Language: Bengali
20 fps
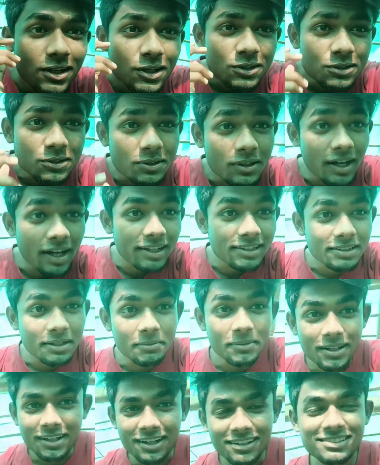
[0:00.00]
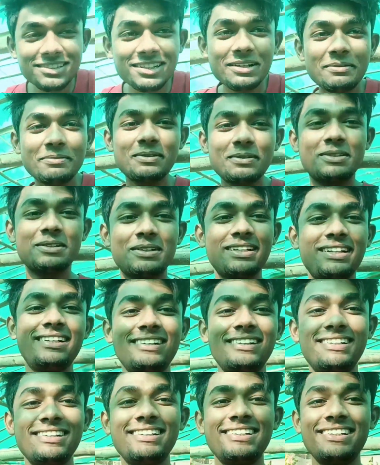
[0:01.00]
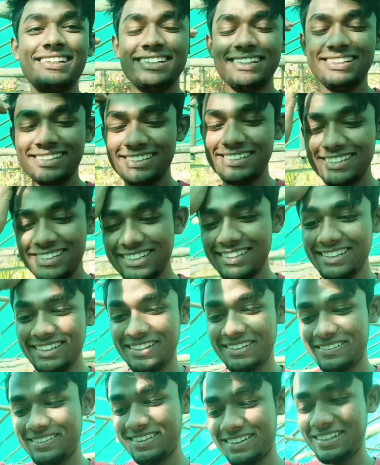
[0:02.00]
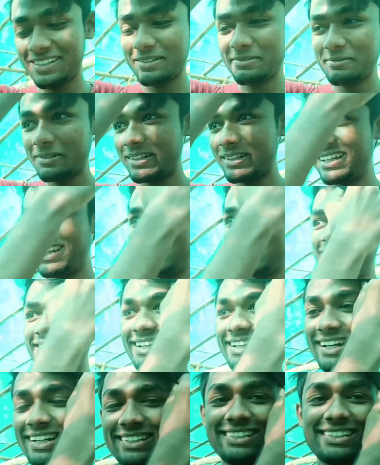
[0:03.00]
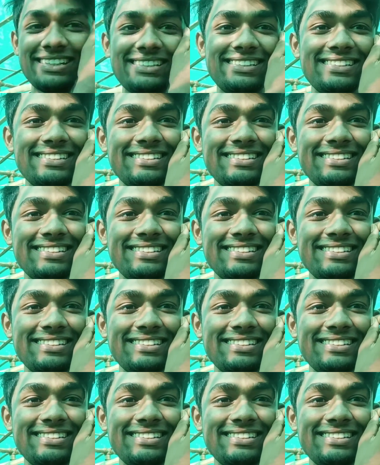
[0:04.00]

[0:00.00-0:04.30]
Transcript: সো গাইজ আমরা নার্সারির ভিতরে এন্ট্রি নিয়ে নিয়েছি এবার দেখবো কি কি কাজ আছে